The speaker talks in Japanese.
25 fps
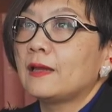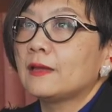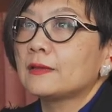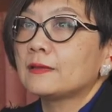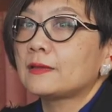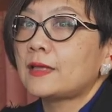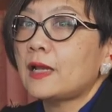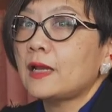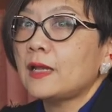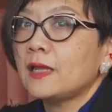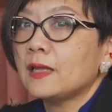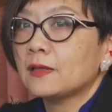
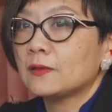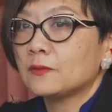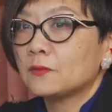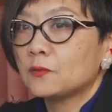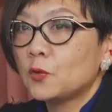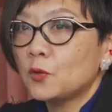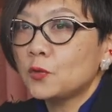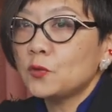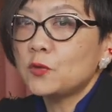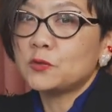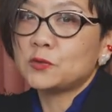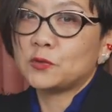誰
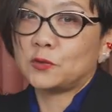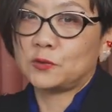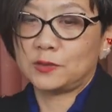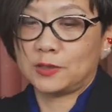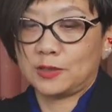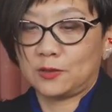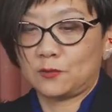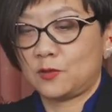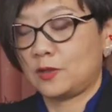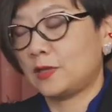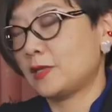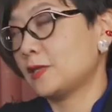どの女
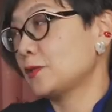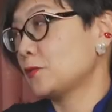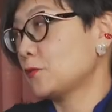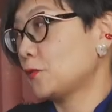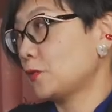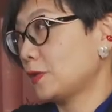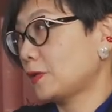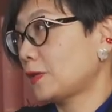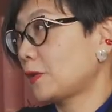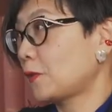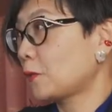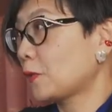性の話を
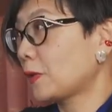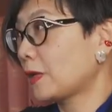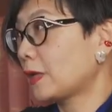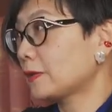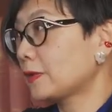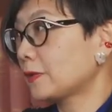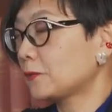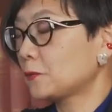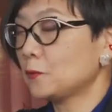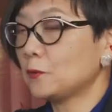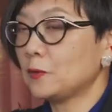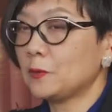してたのか
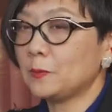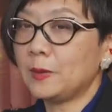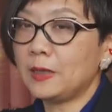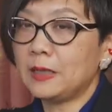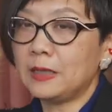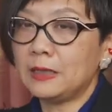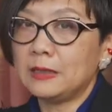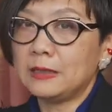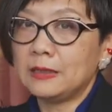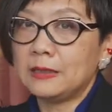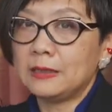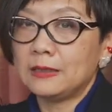例え
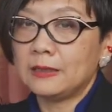ば、